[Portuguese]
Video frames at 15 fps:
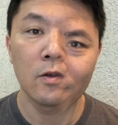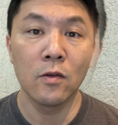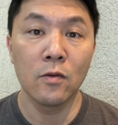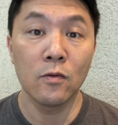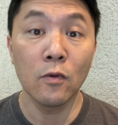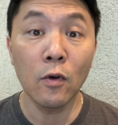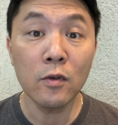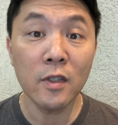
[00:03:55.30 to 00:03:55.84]

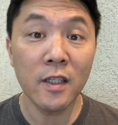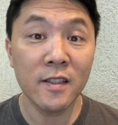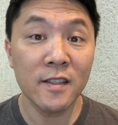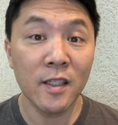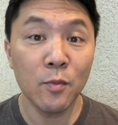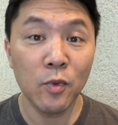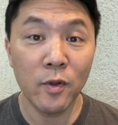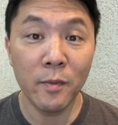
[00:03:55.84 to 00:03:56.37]
Um outro
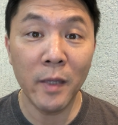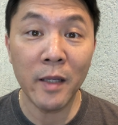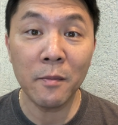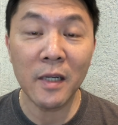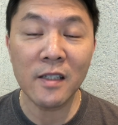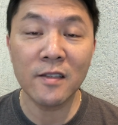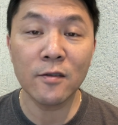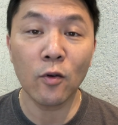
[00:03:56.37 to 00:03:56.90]
exemplo, e bem
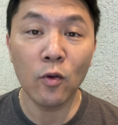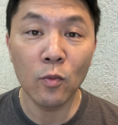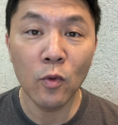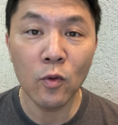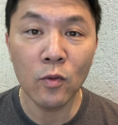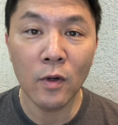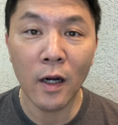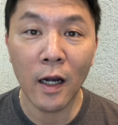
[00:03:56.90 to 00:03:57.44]
mais
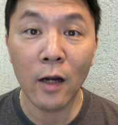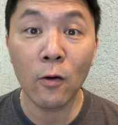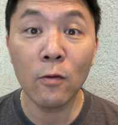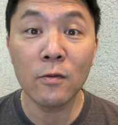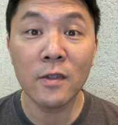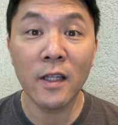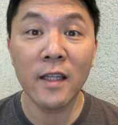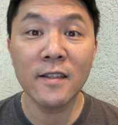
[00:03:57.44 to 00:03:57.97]
comum,
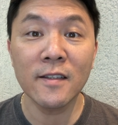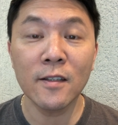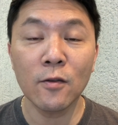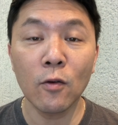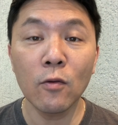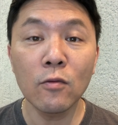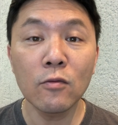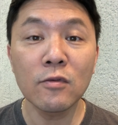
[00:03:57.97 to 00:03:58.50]
acontece
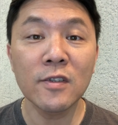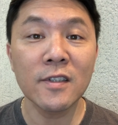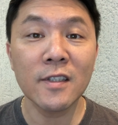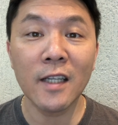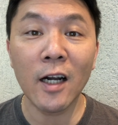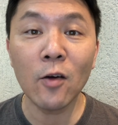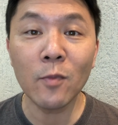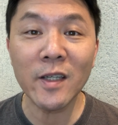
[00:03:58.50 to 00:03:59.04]
com os
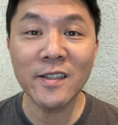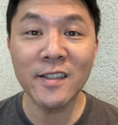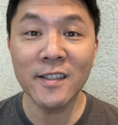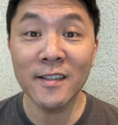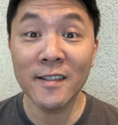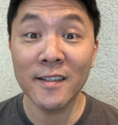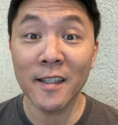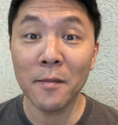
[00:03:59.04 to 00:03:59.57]
traumas de
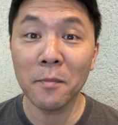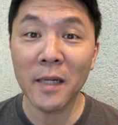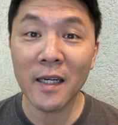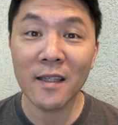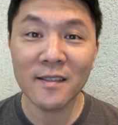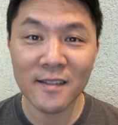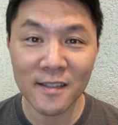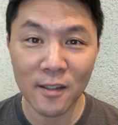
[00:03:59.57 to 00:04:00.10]

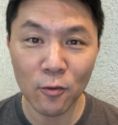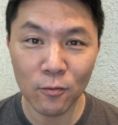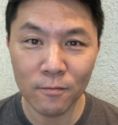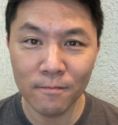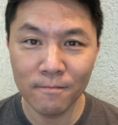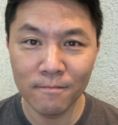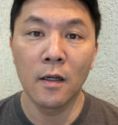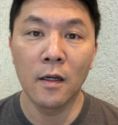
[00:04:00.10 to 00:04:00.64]
separação.
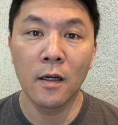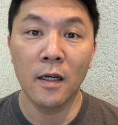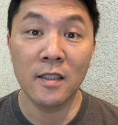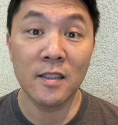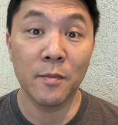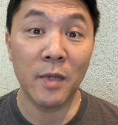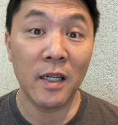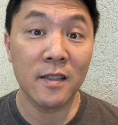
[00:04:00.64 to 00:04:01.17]
A
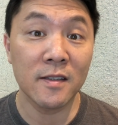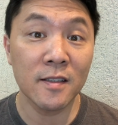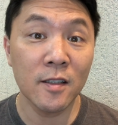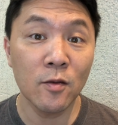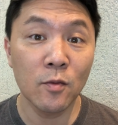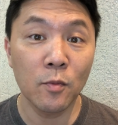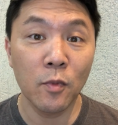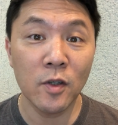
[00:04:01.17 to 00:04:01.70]

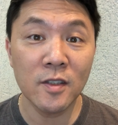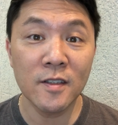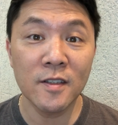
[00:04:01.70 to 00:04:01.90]
separação pode